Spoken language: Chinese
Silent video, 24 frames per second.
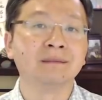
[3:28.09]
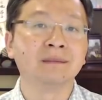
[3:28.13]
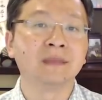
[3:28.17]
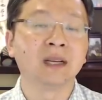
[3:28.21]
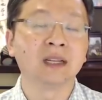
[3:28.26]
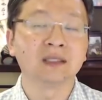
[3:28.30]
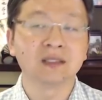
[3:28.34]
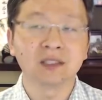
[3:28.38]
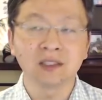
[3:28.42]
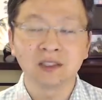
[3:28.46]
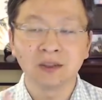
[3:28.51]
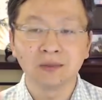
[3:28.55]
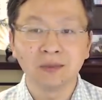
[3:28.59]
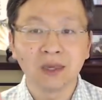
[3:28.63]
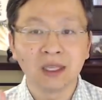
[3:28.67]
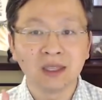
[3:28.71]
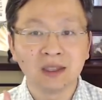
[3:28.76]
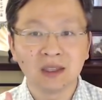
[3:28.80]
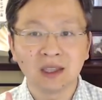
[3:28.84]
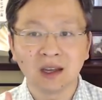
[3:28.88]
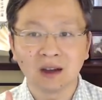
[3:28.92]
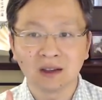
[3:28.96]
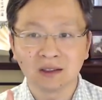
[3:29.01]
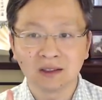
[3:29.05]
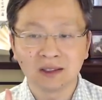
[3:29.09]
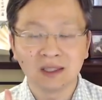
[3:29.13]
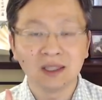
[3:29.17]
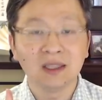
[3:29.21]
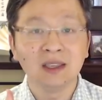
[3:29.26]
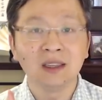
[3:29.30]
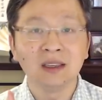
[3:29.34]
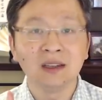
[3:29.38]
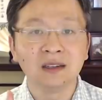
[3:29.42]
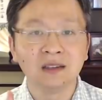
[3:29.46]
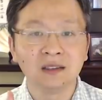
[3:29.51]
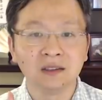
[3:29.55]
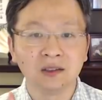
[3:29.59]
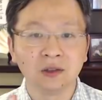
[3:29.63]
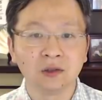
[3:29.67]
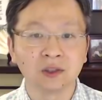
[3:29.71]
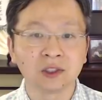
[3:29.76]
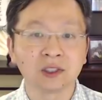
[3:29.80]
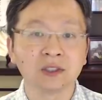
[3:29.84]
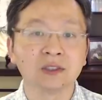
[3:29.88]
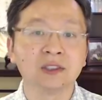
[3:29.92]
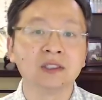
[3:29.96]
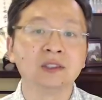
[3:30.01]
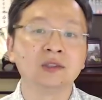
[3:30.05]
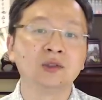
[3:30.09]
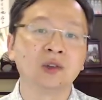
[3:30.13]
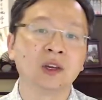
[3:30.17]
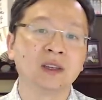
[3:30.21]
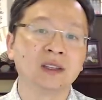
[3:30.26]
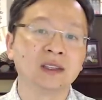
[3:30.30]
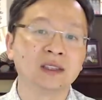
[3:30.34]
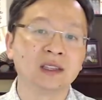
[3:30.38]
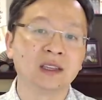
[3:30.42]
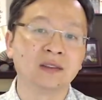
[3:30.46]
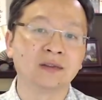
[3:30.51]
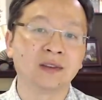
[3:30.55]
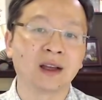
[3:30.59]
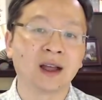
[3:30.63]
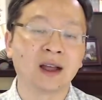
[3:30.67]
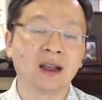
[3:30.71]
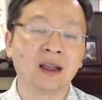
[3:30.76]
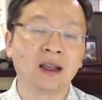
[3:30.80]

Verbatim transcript: 啊，这是民调第一个有失精确的地方。